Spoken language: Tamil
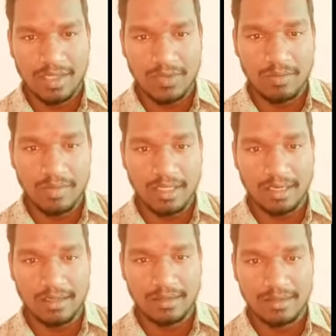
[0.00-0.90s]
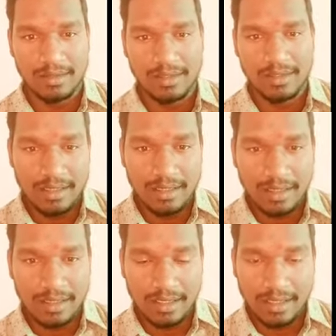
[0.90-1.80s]
அது உண்மைதானா
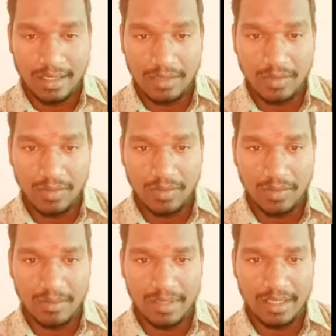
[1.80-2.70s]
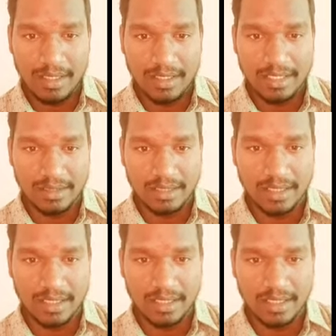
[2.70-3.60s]
இந்த இந்து அப்படின்ற
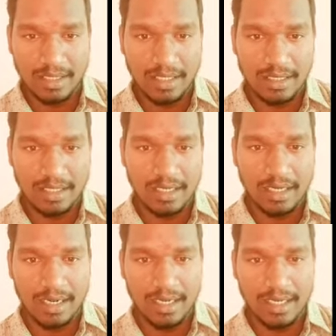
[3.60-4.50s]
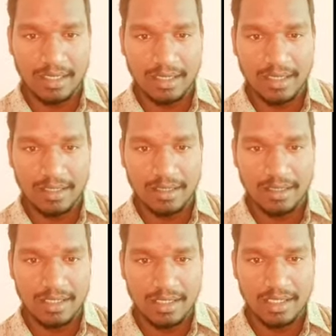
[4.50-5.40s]
தேசத்துக்கு இந்திரன் ஆண்டனால
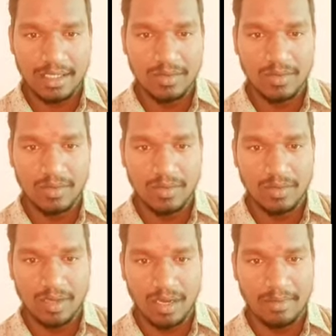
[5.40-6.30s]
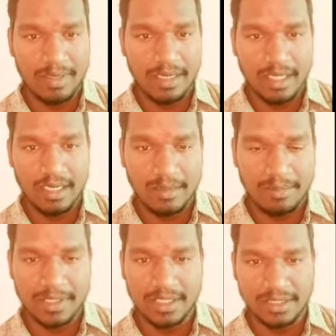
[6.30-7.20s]
இது இந்து அப்படின்ட்டு
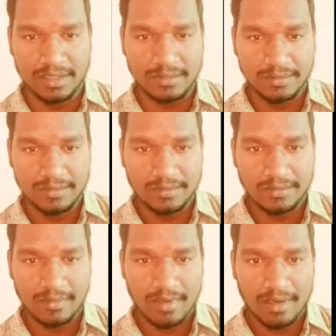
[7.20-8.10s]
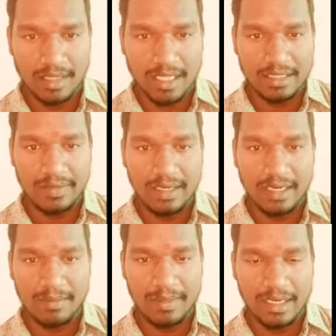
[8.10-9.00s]
அறியப்பட்டுச்சு அந்த
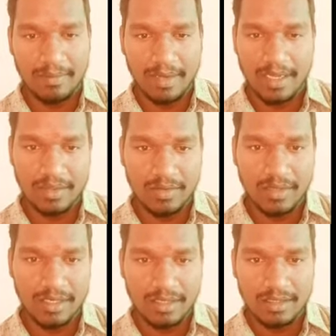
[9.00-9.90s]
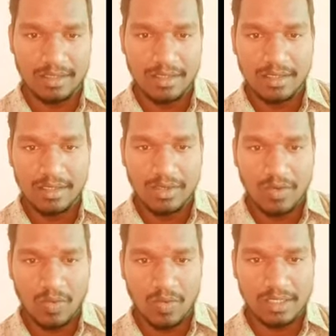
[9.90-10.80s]
வகையில் நம்ம எல்லாமே இந்துக்கள்
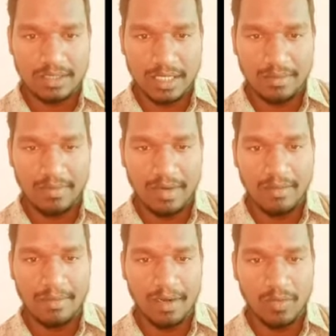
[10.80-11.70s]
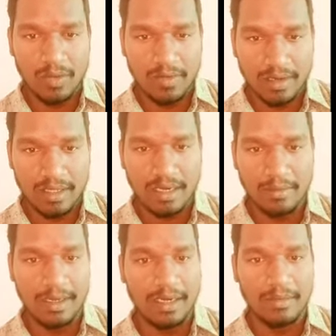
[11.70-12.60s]
குலசாமி வழிபாடு உடையவர்கள் தான்
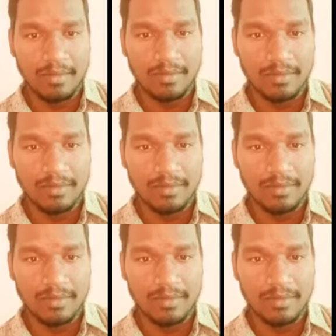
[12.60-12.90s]
நம்ம எல்லாமே